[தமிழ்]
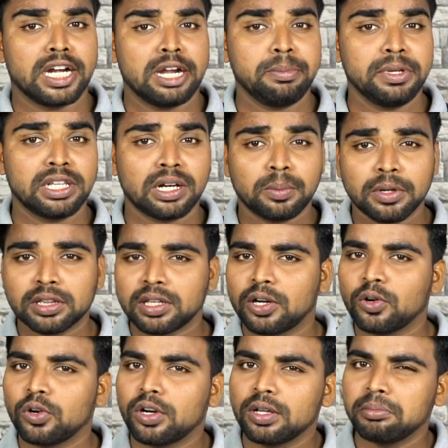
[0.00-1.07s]
ரெட்மி தரப்பில்
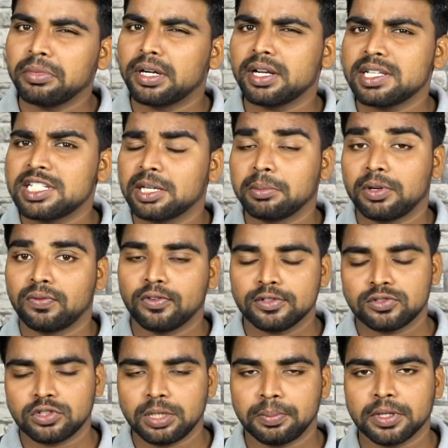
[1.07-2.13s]
தன்னோட மிட் ரேஞ்ச் செக்மெண்ட்
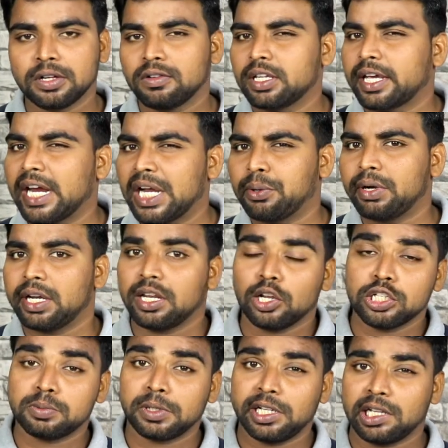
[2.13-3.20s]
ஃபோன்ஸ் வந்து இப்போ தான் வந்து கே டுவெண்ட்டி
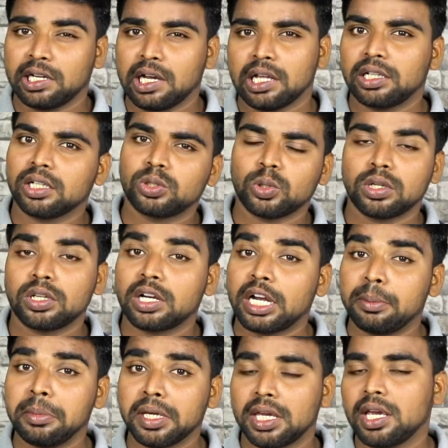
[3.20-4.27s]
லான்ச் பண்ணிட்டாங்க அதை தொடர்ந்து
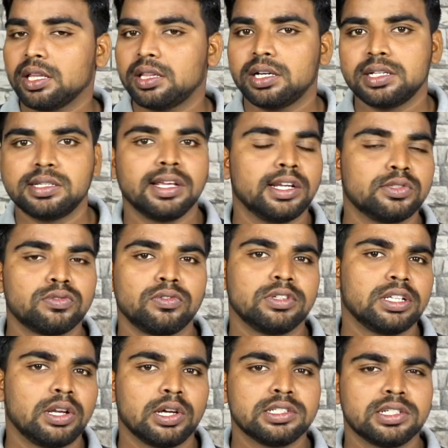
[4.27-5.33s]
ரெட்மி கே தேர்ட்டி சீரிஸும்
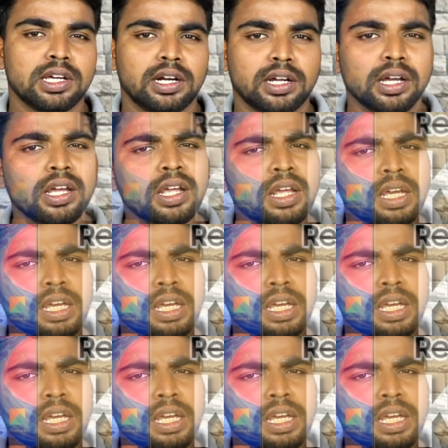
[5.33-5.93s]
வந்து லான்ச் ஆயிருக்கு